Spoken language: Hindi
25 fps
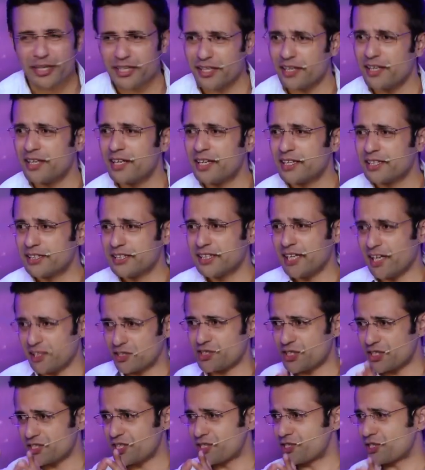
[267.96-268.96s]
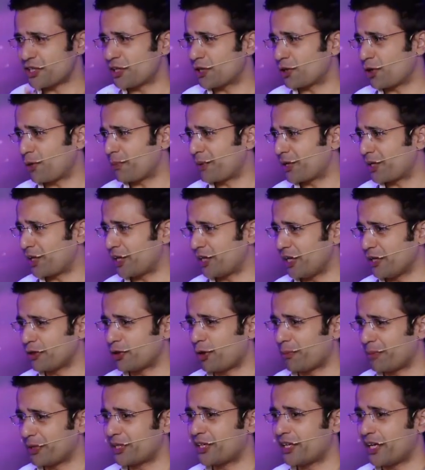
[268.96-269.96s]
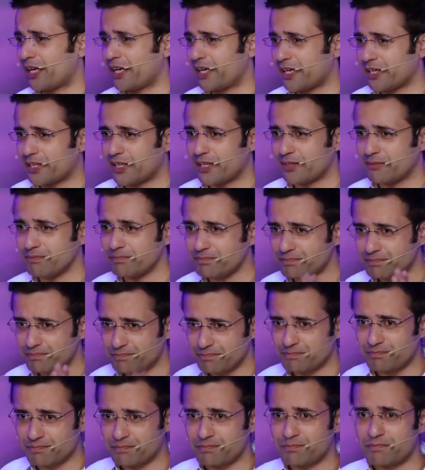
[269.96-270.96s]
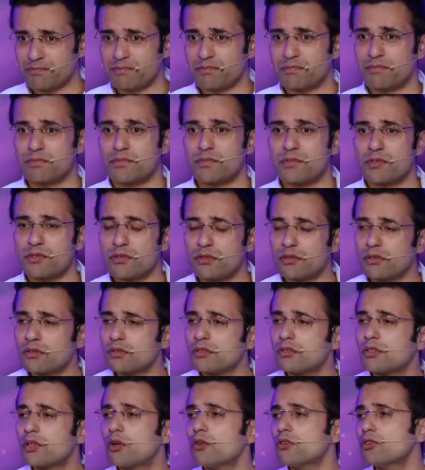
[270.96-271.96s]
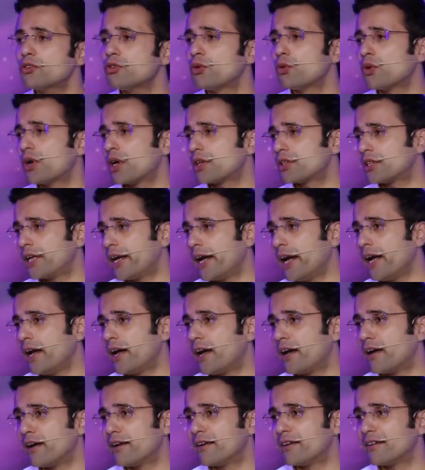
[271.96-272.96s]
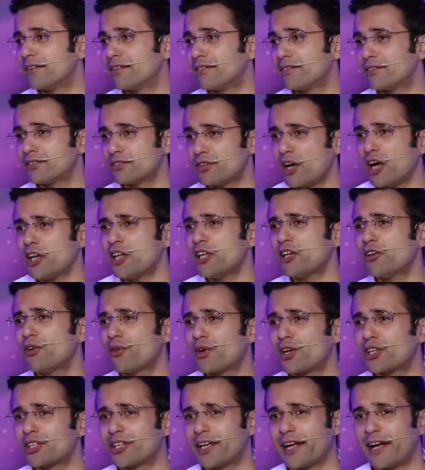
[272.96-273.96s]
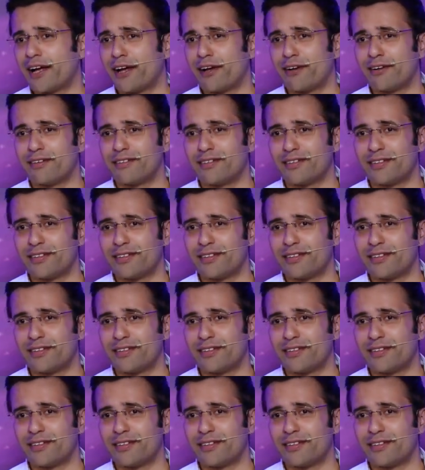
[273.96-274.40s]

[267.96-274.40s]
बट ये आज के सेशन का टॉपिक नहीं है टॉपिक क्या है कि हम क्यों शुरू करते हैं स्टार्ट ही क्यों करते हैं